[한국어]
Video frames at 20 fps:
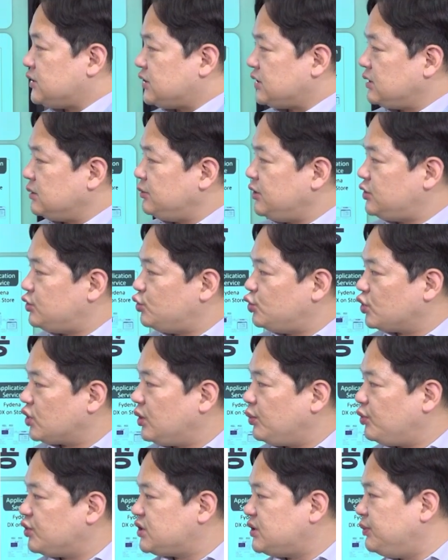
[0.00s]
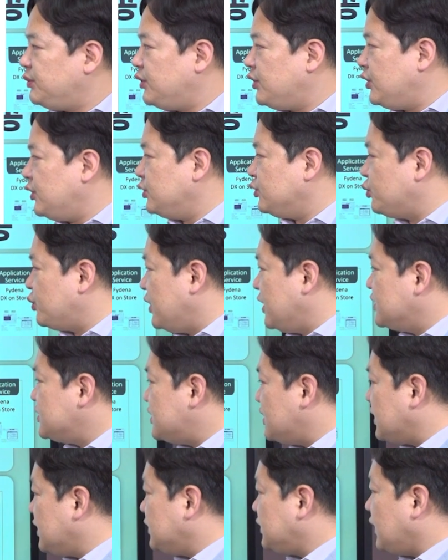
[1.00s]
지금 이쪽에 보시면
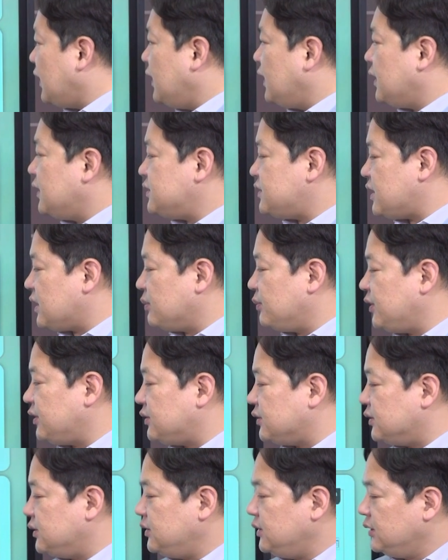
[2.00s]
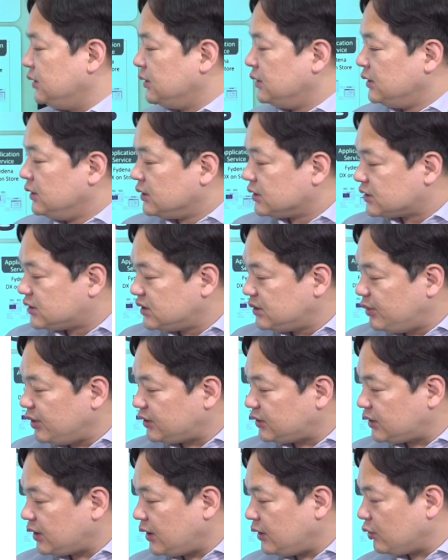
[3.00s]
굉장히 다양한 장비들, 그
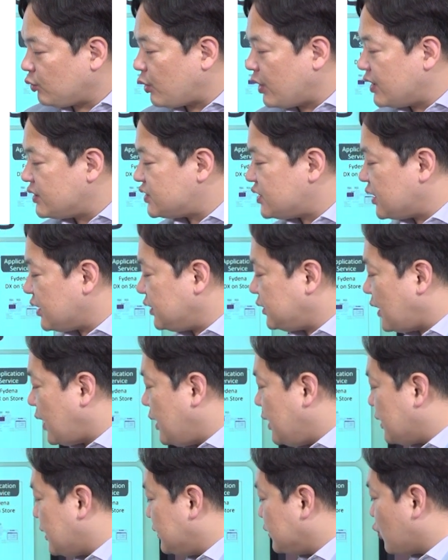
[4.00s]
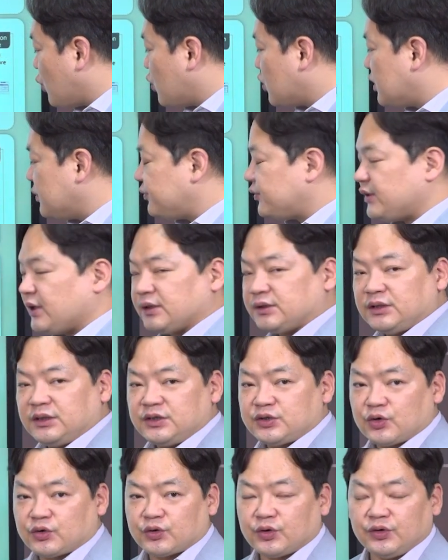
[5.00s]
밑엔 굉장히 다양한 공급사들이
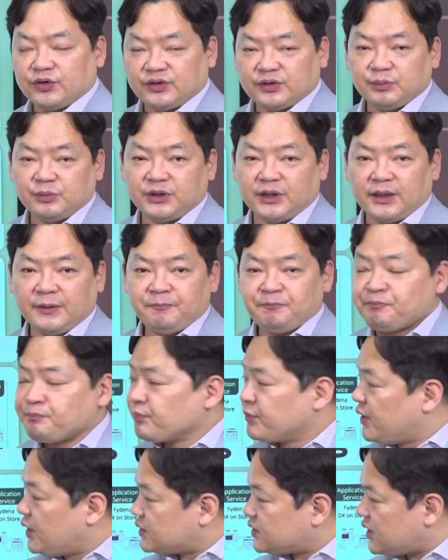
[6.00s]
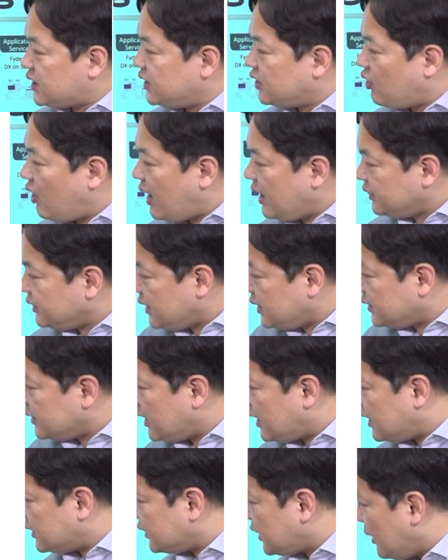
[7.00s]
적혀 있습니다. 자, 이거
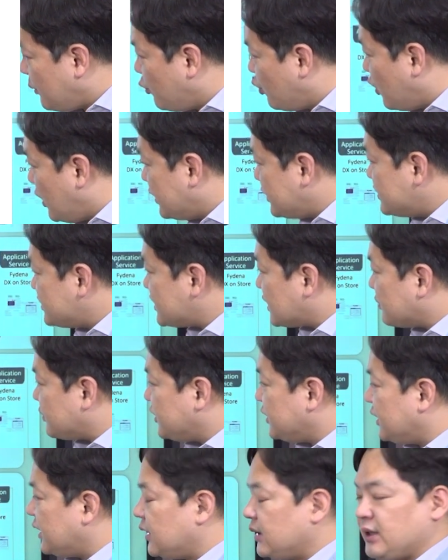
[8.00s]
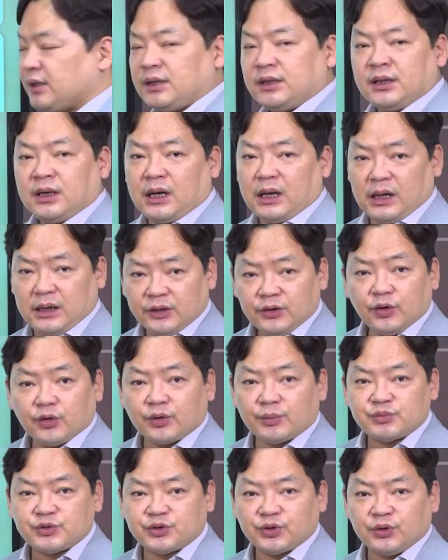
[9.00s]
하나하나가 다 뭐 하는 장비냐? 알기
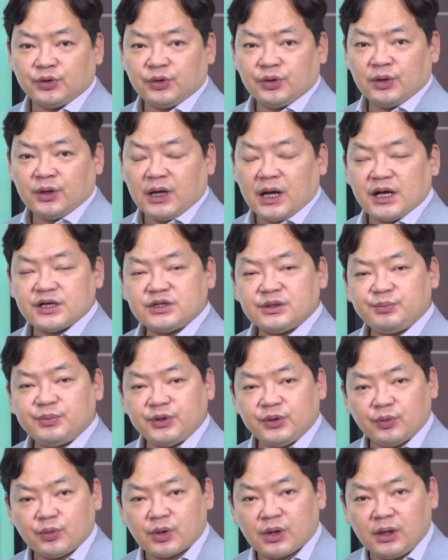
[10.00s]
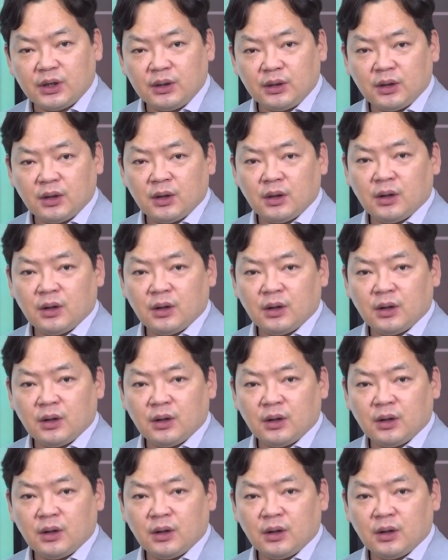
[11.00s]
어렵죠. 아실 필요가